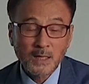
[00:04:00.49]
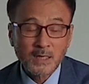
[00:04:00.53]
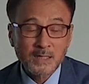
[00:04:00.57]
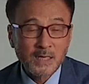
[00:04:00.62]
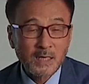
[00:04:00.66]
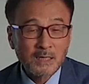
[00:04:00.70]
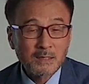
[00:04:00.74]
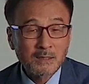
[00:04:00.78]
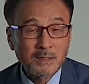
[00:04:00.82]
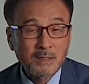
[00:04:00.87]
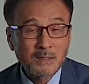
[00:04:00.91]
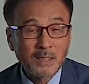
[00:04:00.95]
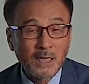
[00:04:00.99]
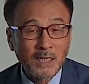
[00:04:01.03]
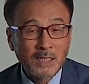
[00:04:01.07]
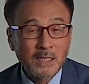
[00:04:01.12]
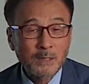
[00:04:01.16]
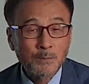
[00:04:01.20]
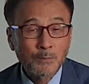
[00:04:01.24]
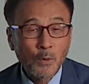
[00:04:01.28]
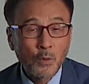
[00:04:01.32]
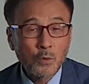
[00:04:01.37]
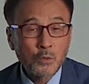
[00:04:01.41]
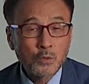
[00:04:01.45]
가장 큰
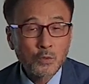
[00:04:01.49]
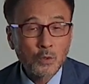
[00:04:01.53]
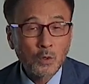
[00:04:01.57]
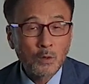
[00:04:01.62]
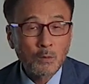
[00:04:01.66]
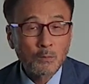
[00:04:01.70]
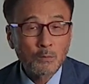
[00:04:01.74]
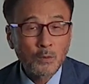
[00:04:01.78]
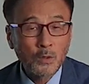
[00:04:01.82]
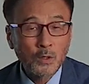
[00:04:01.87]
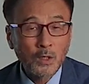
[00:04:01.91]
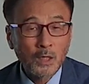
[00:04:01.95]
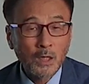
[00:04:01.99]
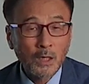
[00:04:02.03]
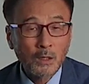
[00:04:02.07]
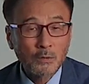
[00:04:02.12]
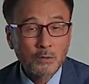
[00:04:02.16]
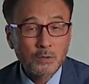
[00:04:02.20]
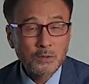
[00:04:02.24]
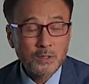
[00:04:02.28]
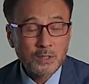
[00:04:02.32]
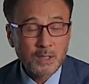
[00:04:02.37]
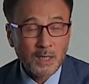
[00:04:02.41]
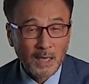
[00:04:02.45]
단일 목조
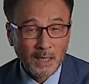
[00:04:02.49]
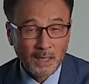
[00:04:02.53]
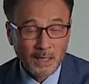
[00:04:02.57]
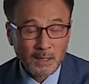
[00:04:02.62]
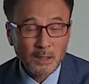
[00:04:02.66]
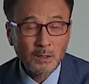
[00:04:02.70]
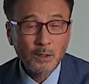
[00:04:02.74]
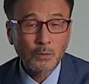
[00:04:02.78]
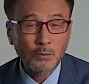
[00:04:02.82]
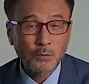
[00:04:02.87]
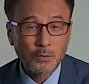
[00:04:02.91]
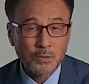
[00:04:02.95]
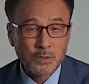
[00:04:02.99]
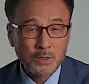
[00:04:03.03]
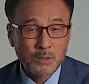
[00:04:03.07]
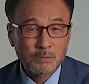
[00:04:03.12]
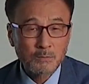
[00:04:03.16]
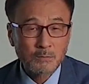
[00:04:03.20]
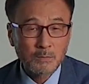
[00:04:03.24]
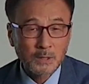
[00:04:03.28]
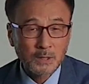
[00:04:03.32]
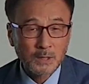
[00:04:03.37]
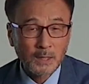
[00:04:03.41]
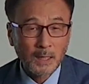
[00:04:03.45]
건물이라고 자랑을 하고
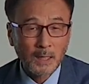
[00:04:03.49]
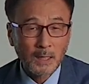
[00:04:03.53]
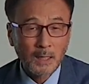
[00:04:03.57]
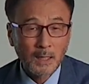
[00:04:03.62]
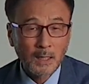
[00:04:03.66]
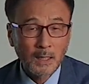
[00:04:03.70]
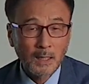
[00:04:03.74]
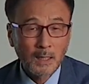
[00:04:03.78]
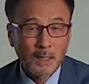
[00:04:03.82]
있습니다.